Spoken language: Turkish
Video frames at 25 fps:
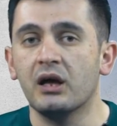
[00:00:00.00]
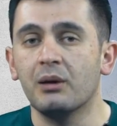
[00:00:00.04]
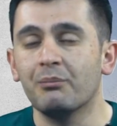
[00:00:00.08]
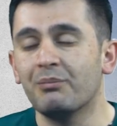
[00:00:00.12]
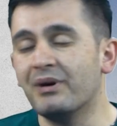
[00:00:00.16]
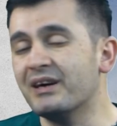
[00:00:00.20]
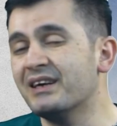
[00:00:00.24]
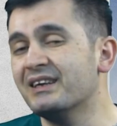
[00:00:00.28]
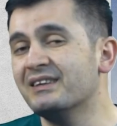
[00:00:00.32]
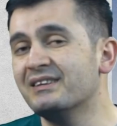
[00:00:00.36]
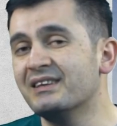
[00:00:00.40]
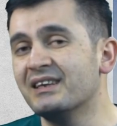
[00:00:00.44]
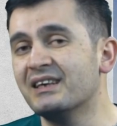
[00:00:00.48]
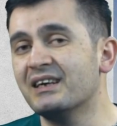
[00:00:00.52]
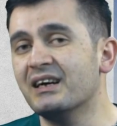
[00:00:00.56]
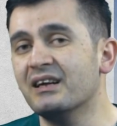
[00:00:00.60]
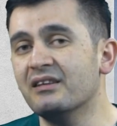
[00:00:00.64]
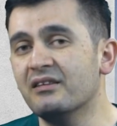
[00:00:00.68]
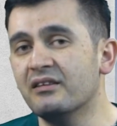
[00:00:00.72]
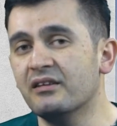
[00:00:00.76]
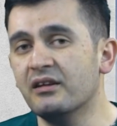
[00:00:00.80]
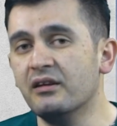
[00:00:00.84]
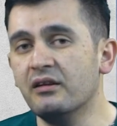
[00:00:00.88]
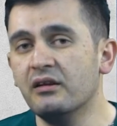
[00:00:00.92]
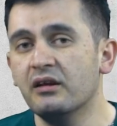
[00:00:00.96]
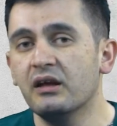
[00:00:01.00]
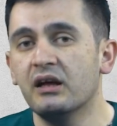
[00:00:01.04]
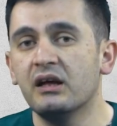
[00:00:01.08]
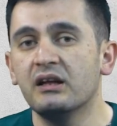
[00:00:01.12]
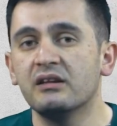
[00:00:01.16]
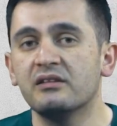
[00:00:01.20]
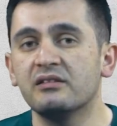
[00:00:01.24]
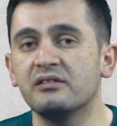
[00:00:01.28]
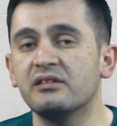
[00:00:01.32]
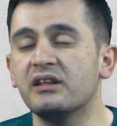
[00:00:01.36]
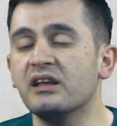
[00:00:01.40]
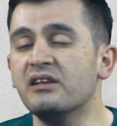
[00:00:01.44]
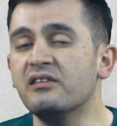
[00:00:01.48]
Bakın dikkat edin
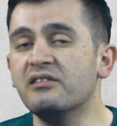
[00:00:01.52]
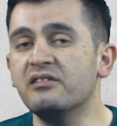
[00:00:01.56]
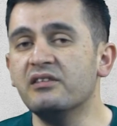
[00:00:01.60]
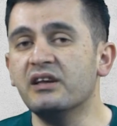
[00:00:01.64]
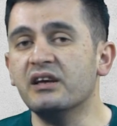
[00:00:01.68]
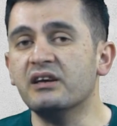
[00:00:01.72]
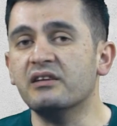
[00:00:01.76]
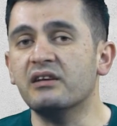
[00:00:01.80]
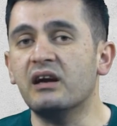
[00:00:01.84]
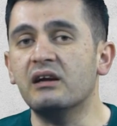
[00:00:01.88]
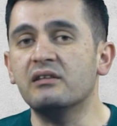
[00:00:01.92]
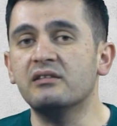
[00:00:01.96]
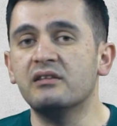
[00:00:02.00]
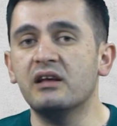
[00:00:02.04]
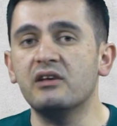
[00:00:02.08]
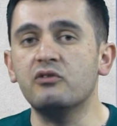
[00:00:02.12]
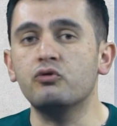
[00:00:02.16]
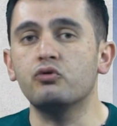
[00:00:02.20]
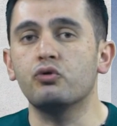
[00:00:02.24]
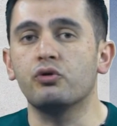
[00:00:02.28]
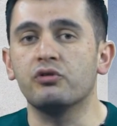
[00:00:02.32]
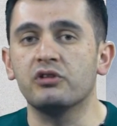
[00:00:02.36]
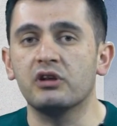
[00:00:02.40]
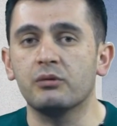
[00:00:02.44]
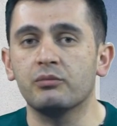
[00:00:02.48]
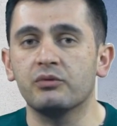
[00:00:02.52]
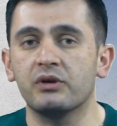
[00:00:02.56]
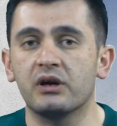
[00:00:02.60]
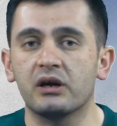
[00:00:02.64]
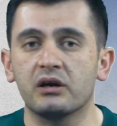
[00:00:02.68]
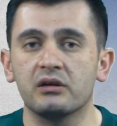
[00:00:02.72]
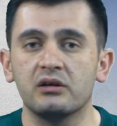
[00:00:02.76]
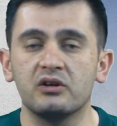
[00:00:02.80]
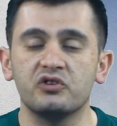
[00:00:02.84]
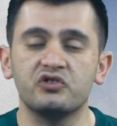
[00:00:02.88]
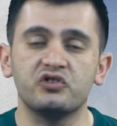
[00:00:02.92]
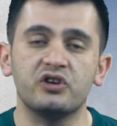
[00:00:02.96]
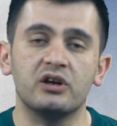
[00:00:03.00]
Test tekrar test yöntemini
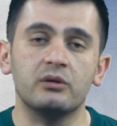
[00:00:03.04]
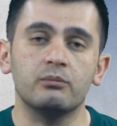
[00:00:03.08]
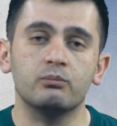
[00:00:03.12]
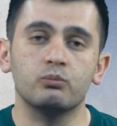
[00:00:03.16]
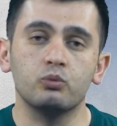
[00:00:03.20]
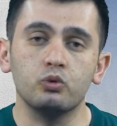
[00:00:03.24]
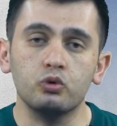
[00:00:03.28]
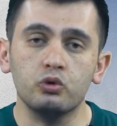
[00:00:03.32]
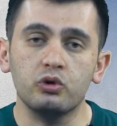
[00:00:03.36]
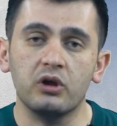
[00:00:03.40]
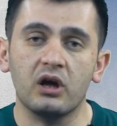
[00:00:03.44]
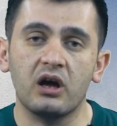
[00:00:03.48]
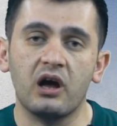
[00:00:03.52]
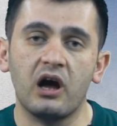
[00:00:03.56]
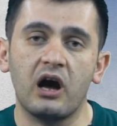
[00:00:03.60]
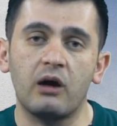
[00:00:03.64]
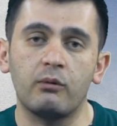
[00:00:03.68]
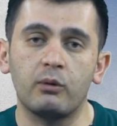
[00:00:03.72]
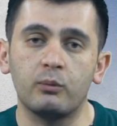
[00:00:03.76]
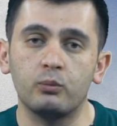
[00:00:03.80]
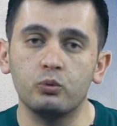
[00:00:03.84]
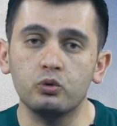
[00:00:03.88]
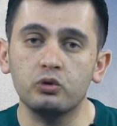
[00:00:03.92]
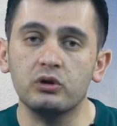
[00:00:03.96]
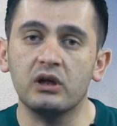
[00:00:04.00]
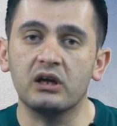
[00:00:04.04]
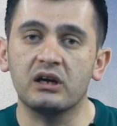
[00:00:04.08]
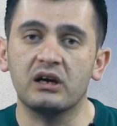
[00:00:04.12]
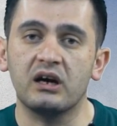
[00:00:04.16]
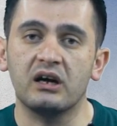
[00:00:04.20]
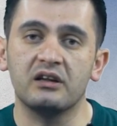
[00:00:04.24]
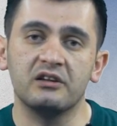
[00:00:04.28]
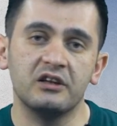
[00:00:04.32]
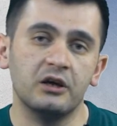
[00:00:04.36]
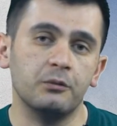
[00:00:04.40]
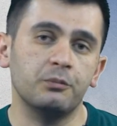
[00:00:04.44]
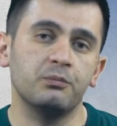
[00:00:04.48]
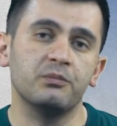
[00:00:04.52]
arkadaşlar mutlaka ama mutlaka
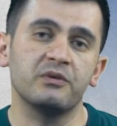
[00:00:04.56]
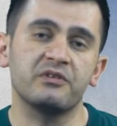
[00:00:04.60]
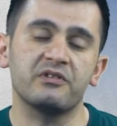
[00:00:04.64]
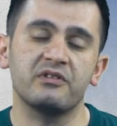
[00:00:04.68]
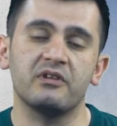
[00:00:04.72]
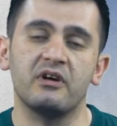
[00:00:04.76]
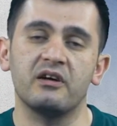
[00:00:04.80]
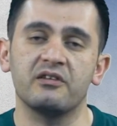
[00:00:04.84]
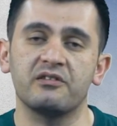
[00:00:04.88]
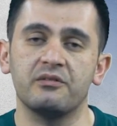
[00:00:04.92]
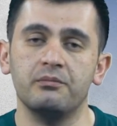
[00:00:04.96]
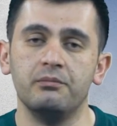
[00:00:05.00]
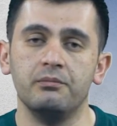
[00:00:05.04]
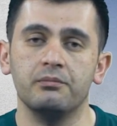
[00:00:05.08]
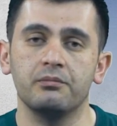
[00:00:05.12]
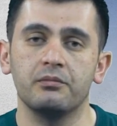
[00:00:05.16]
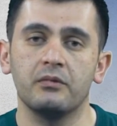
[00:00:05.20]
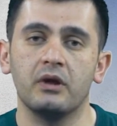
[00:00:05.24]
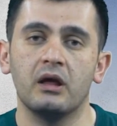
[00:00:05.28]
ne yapması lazım?